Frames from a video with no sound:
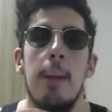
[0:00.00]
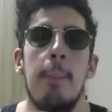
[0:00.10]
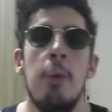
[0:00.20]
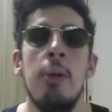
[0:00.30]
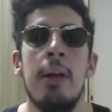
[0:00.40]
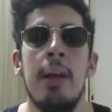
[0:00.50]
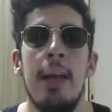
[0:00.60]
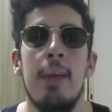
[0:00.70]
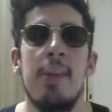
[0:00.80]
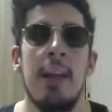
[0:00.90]
Bunların
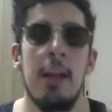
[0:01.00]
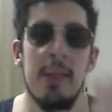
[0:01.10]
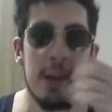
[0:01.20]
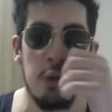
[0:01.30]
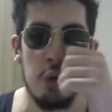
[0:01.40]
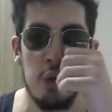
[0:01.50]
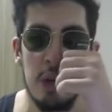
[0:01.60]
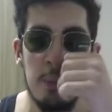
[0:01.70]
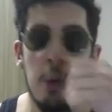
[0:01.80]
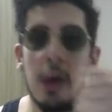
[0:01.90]
hepsi inanılmaz akıcı
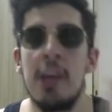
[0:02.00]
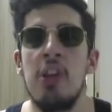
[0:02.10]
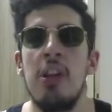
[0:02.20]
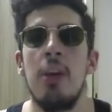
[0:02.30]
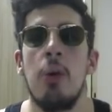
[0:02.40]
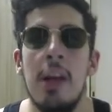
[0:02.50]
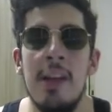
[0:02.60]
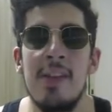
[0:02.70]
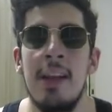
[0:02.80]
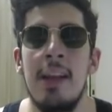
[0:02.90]
olacak. Bu akıcılığı gören
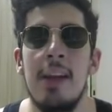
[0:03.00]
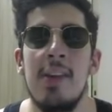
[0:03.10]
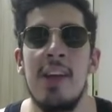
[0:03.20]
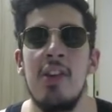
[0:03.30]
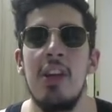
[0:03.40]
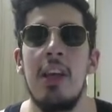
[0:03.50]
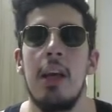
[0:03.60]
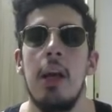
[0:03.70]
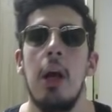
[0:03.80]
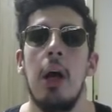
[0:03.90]
insanlar da sanacak
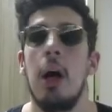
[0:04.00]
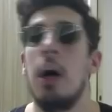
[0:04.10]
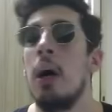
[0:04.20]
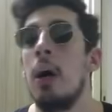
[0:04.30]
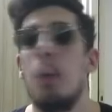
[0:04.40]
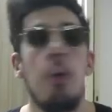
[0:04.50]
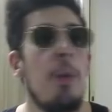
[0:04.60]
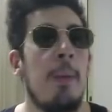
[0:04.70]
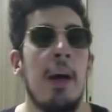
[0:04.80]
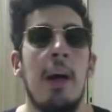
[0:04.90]
ki aa
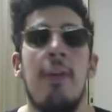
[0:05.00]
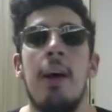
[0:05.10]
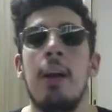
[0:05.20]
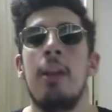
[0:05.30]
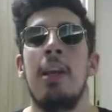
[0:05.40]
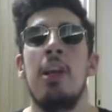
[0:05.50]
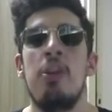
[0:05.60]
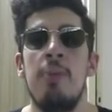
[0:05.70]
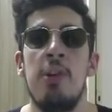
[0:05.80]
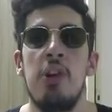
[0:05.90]
oyun baya farklı
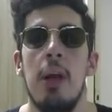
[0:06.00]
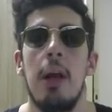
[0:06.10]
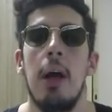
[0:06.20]
değişmiş.